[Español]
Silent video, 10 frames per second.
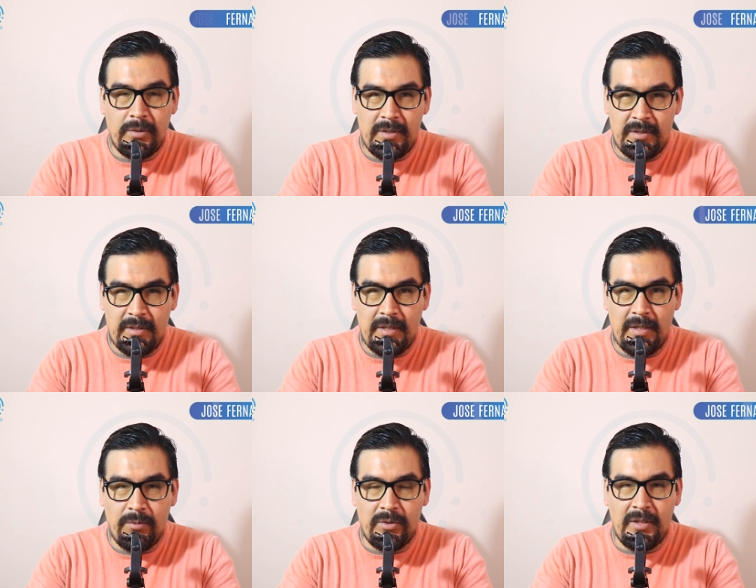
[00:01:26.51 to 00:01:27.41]
Pues,
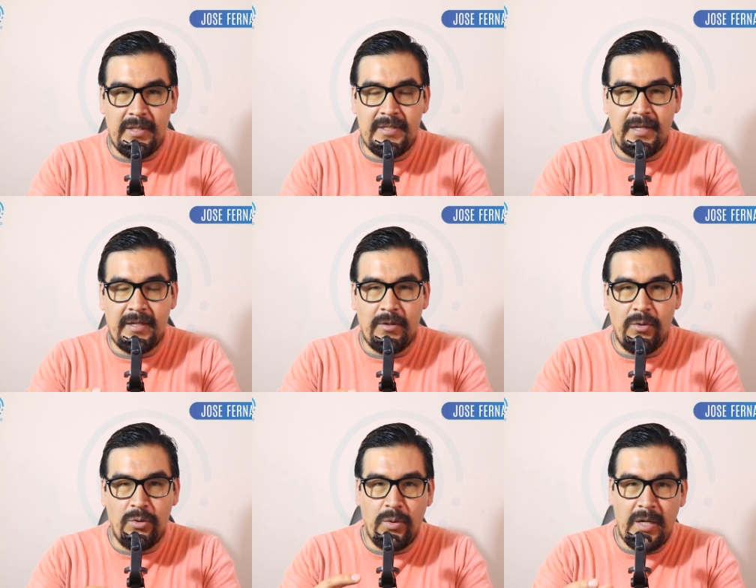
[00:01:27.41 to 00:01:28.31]
este, utilizar
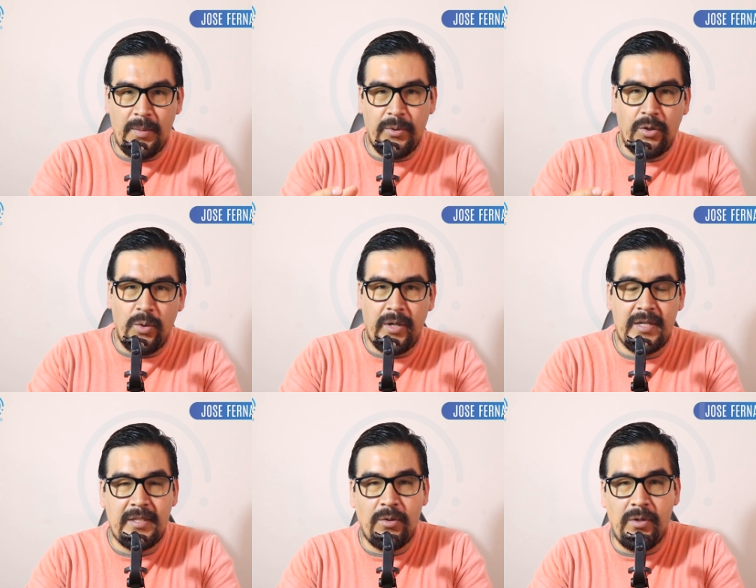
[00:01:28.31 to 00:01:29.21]
o no van a poder
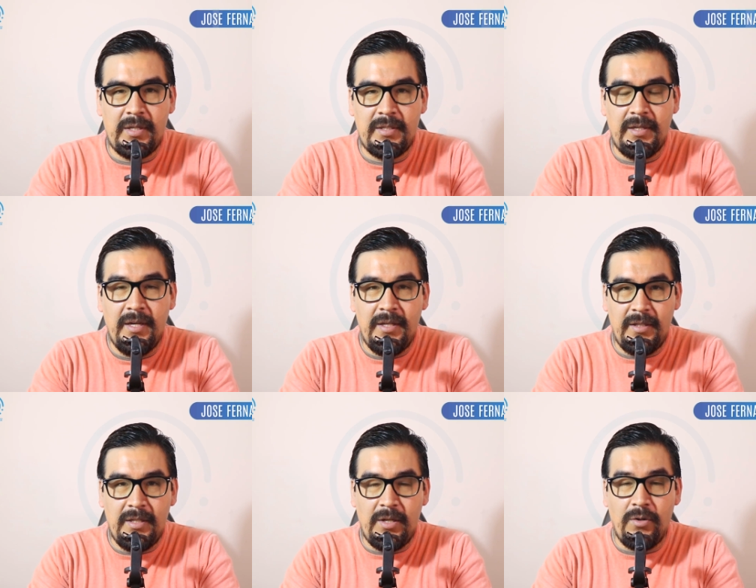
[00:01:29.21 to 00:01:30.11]
cobrarse con ese
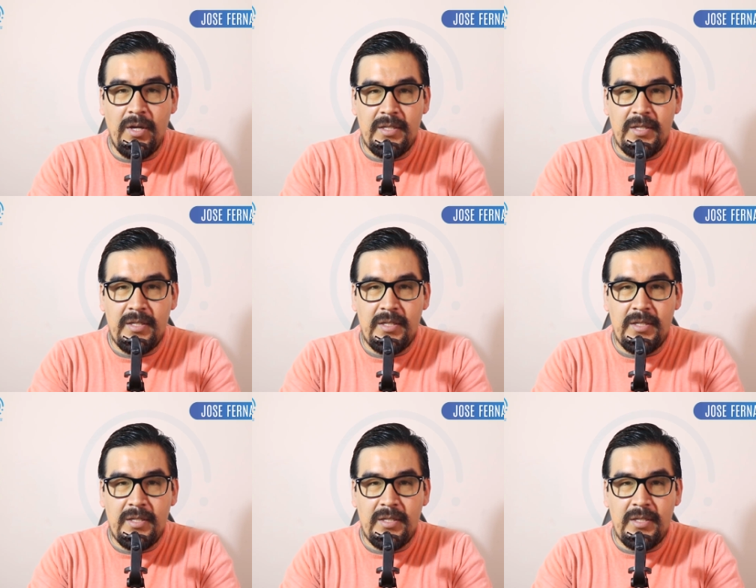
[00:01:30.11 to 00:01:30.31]
dinero.